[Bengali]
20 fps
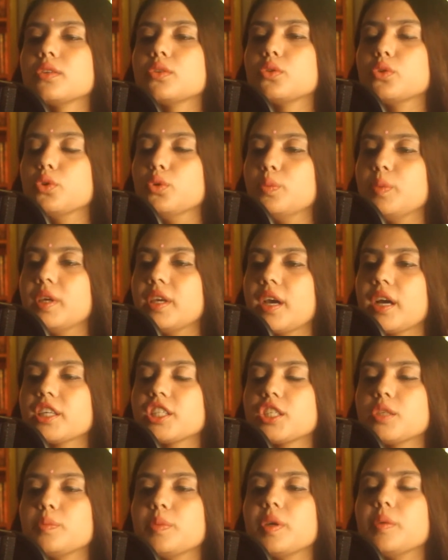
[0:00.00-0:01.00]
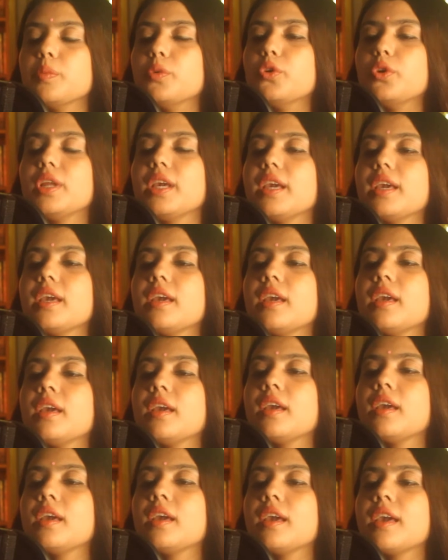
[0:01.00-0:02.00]
তুমি আসবে বলে
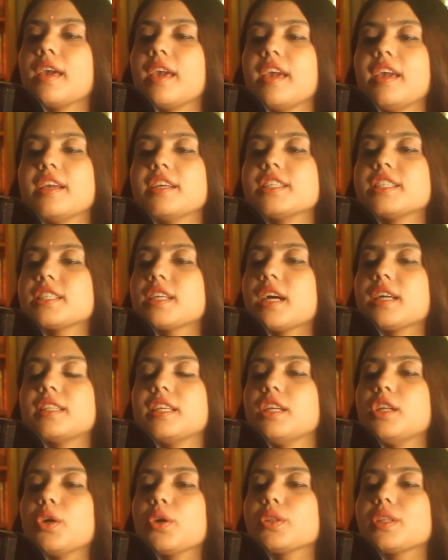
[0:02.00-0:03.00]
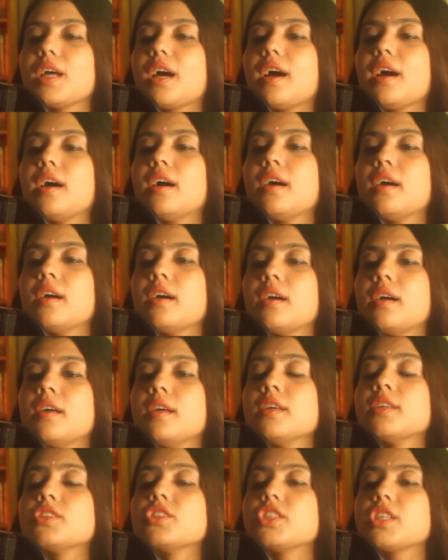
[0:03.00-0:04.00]
হে স্বাধীনতা
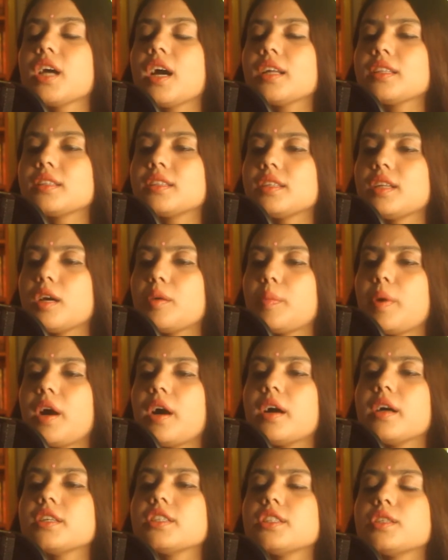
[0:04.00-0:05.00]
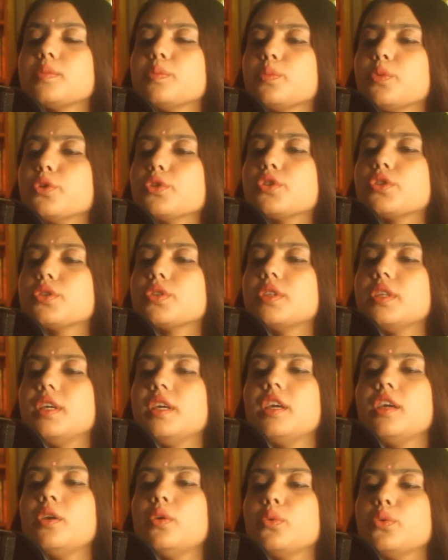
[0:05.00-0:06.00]
ছাত্রাবাস বস্তি
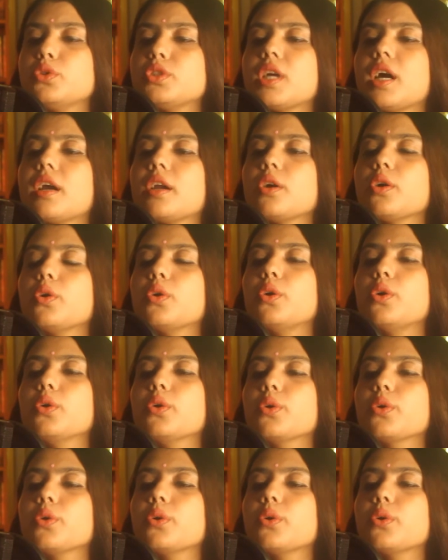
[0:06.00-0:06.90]
উজাড় হলো